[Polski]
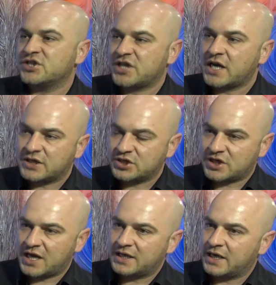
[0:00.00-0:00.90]
ścianki
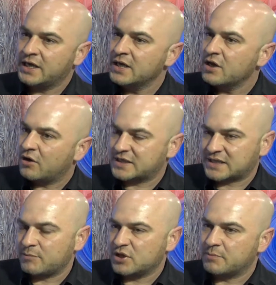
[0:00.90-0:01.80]
szklane
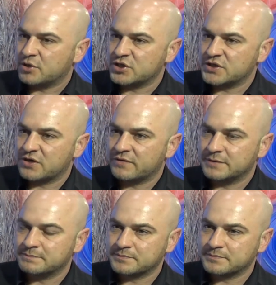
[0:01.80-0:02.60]
oraz kabiny prysznicowe.